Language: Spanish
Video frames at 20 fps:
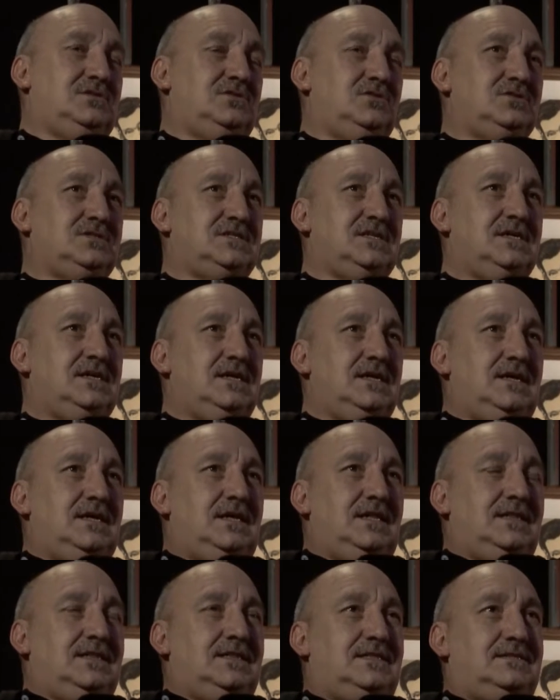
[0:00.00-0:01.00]
Entonces,
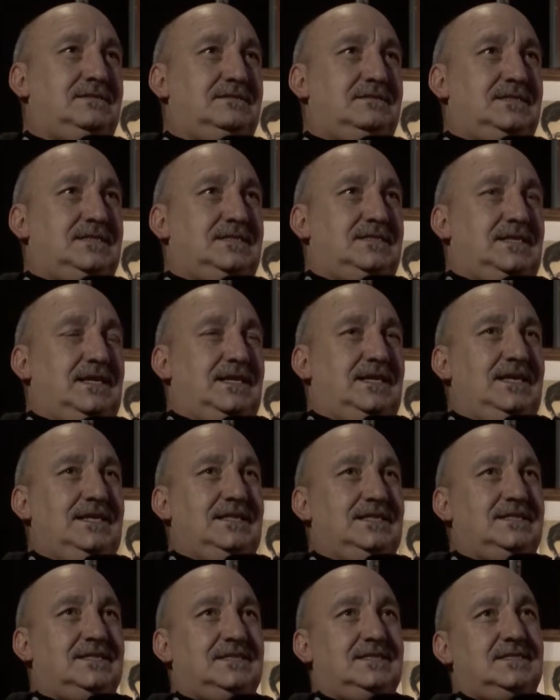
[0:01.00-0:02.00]
tenés
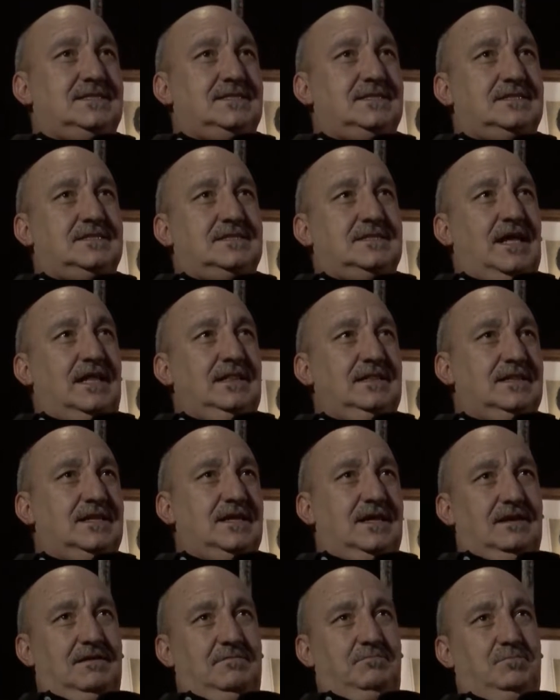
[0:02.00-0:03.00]

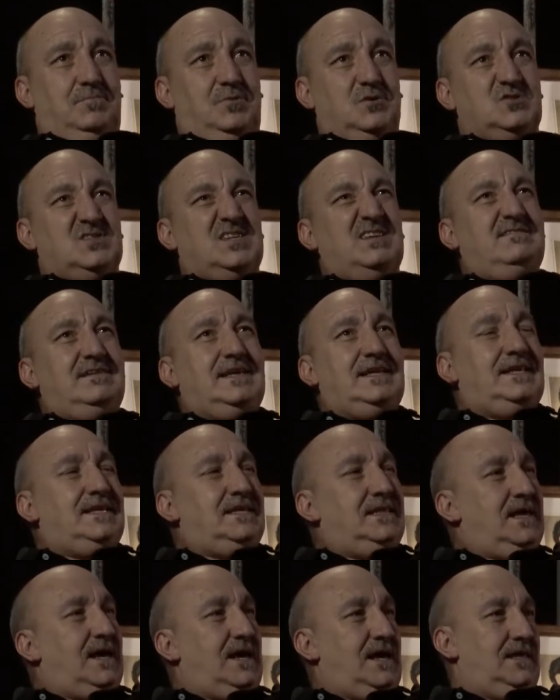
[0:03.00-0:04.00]
tantas
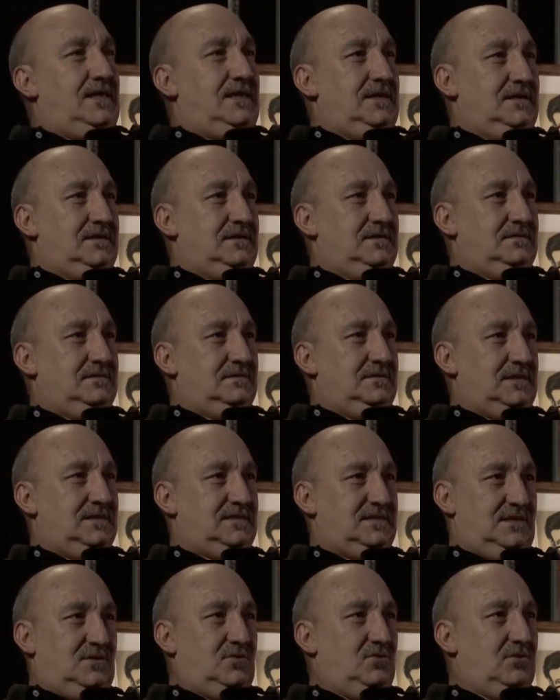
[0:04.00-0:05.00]
posibilidades
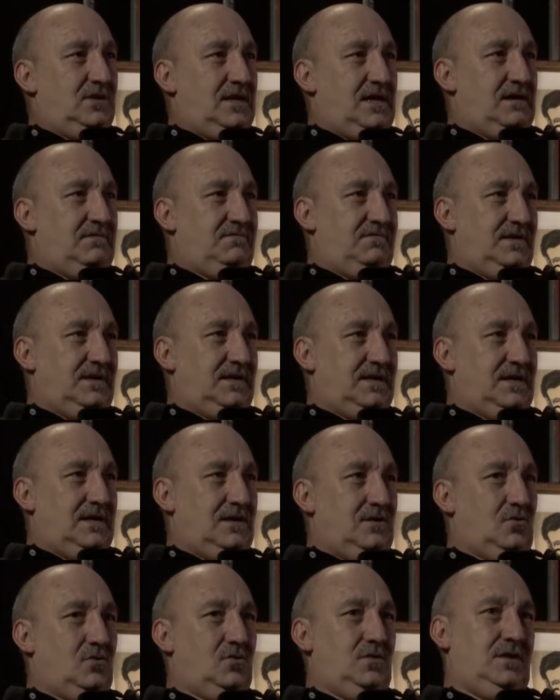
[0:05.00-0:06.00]
escenográficas
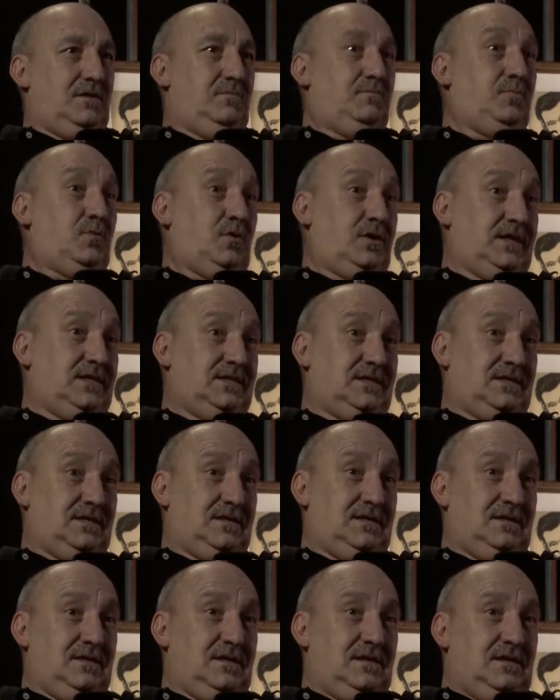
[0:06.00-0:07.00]
o de puesta
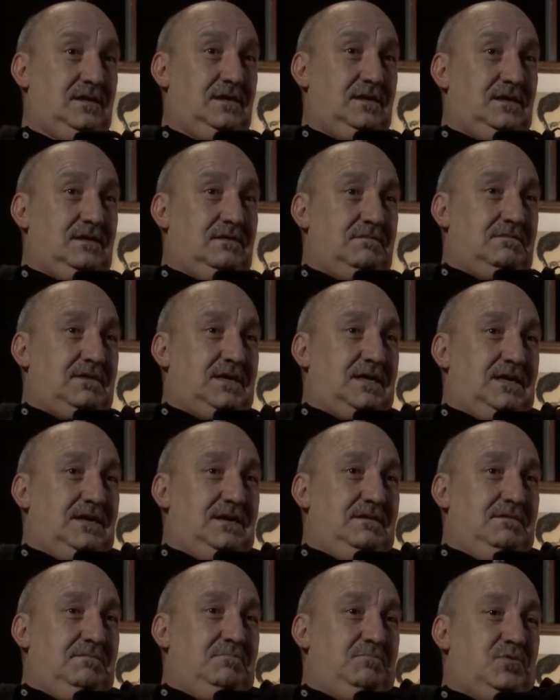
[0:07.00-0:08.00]

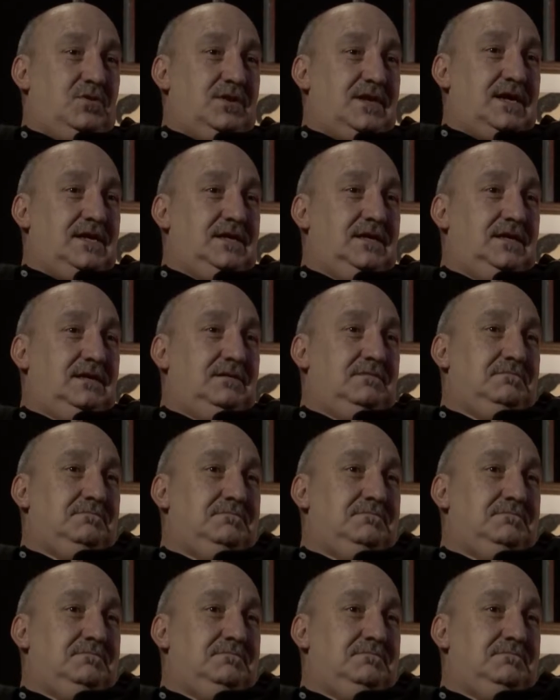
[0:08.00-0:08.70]
que por ahí